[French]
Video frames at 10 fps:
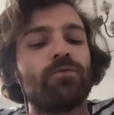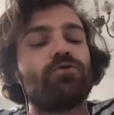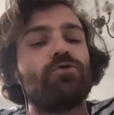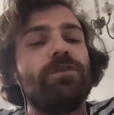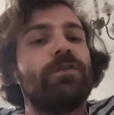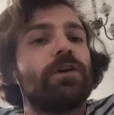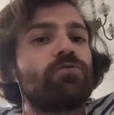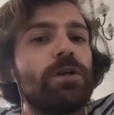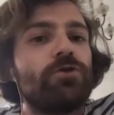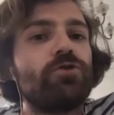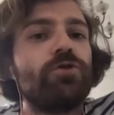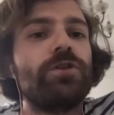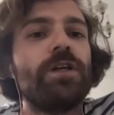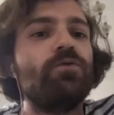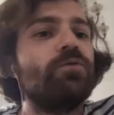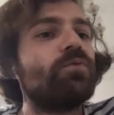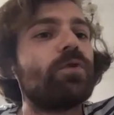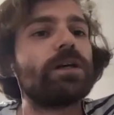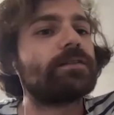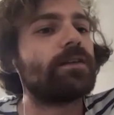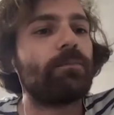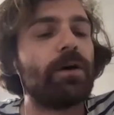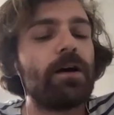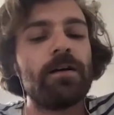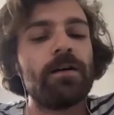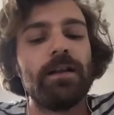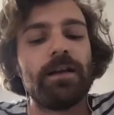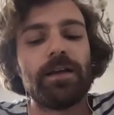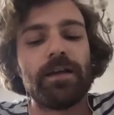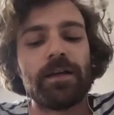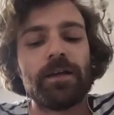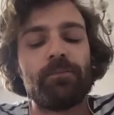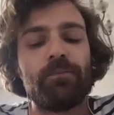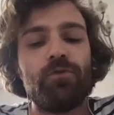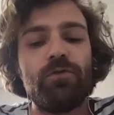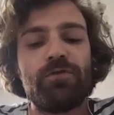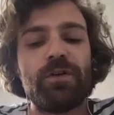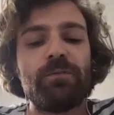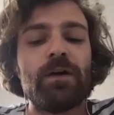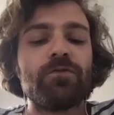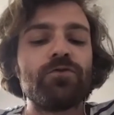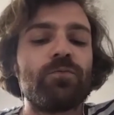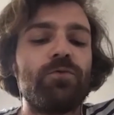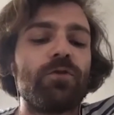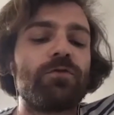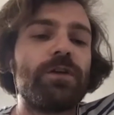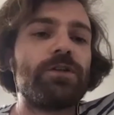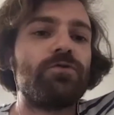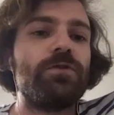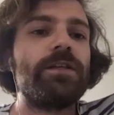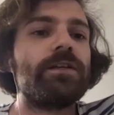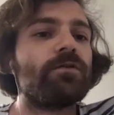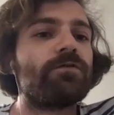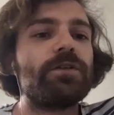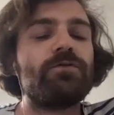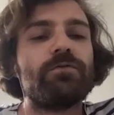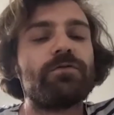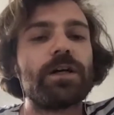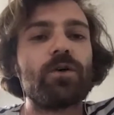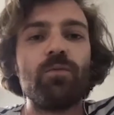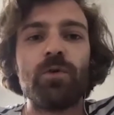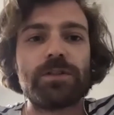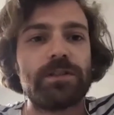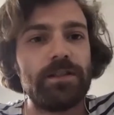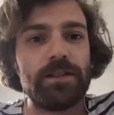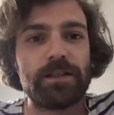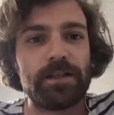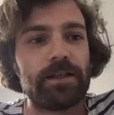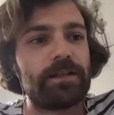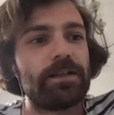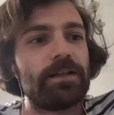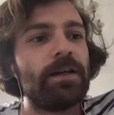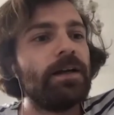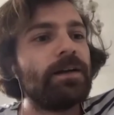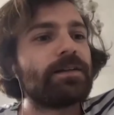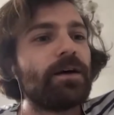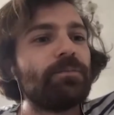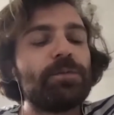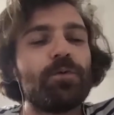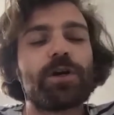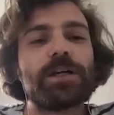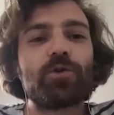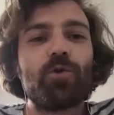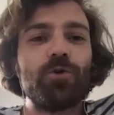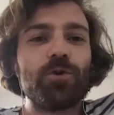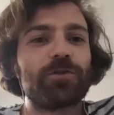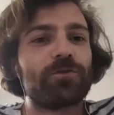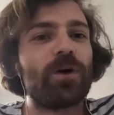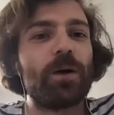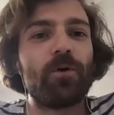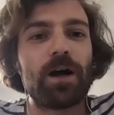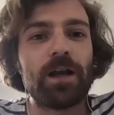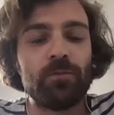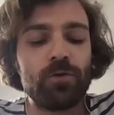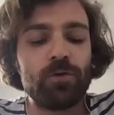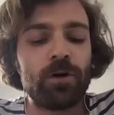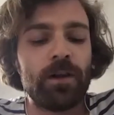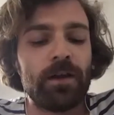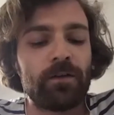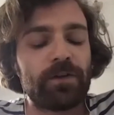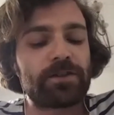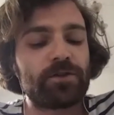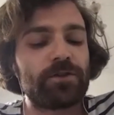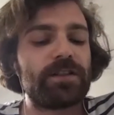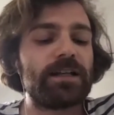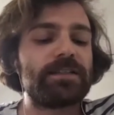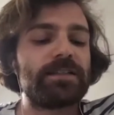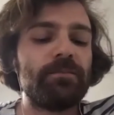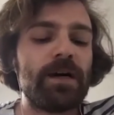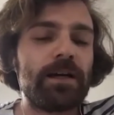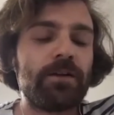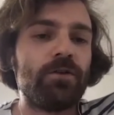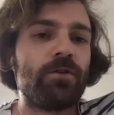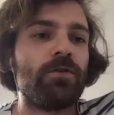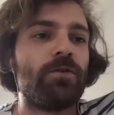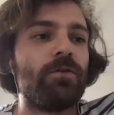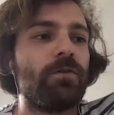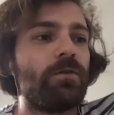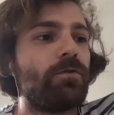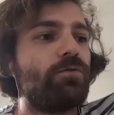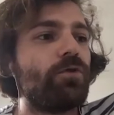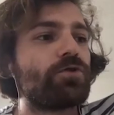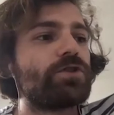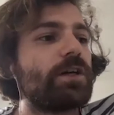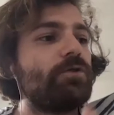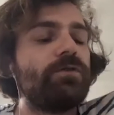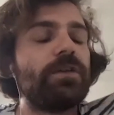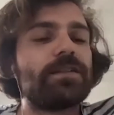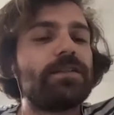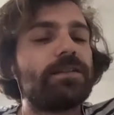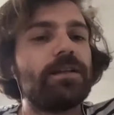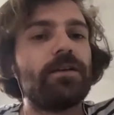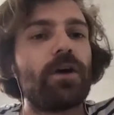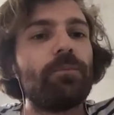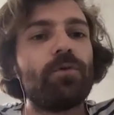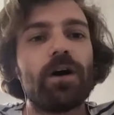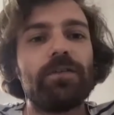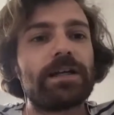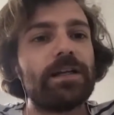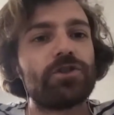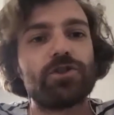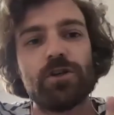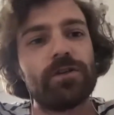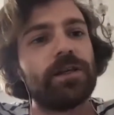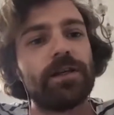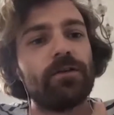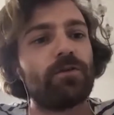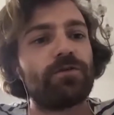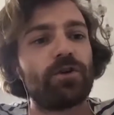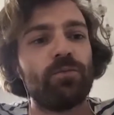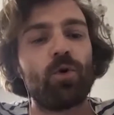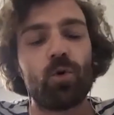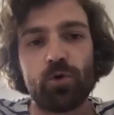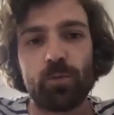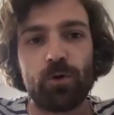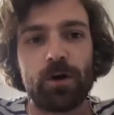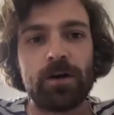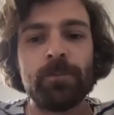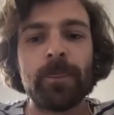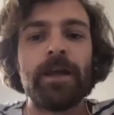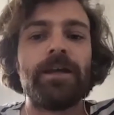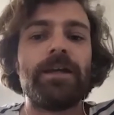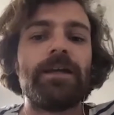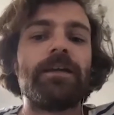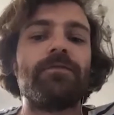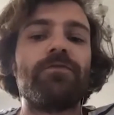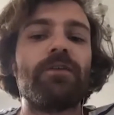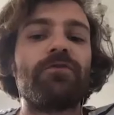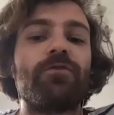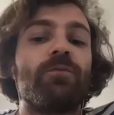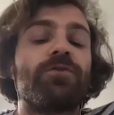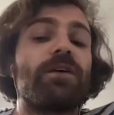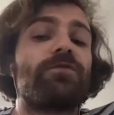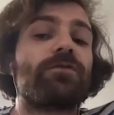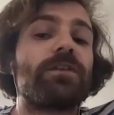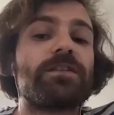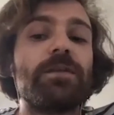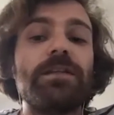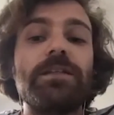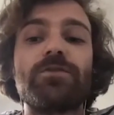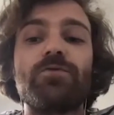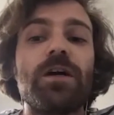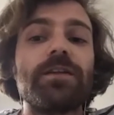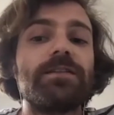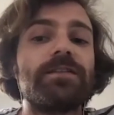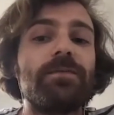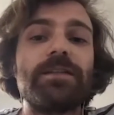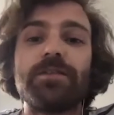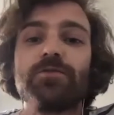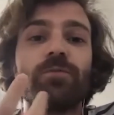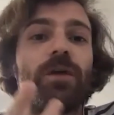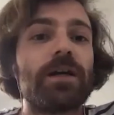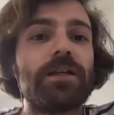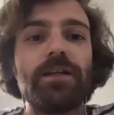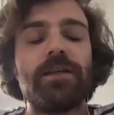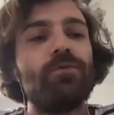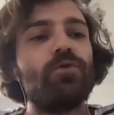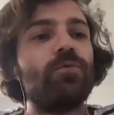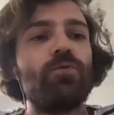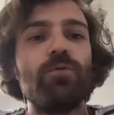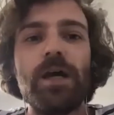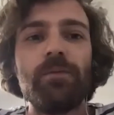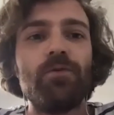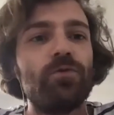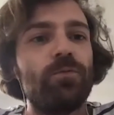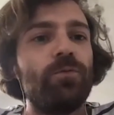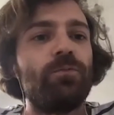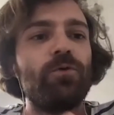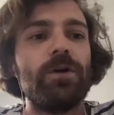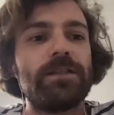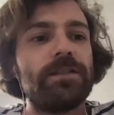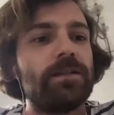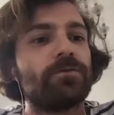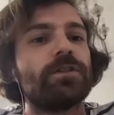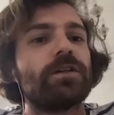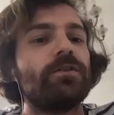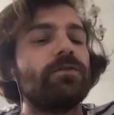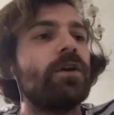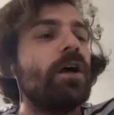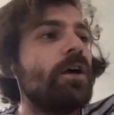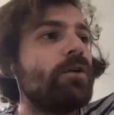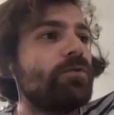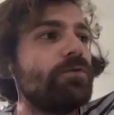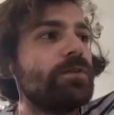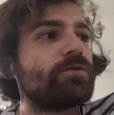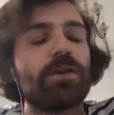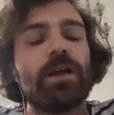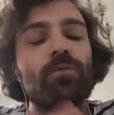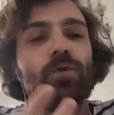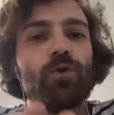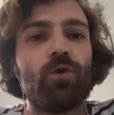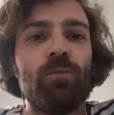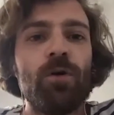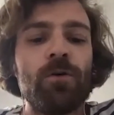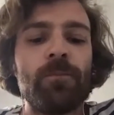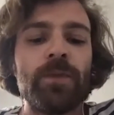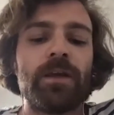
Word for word: Donc Julie va jouer le jeu au début pour être sympa et plus le film avance, plus en fait Julie qui est en fait une vraie romantique et qui est, un petit peu rétro dans son rapport à l'amour va se sentir assez mal dans euh, dans l'université, le rapport avec les jeunes et l'environnement contemporain et va commencer à fantasmer l'histoire d'Elisabeth et son mari, qui est beaucoup plus belle, beaucoup plus poétique, on dirait une, histoire d'amour de roman.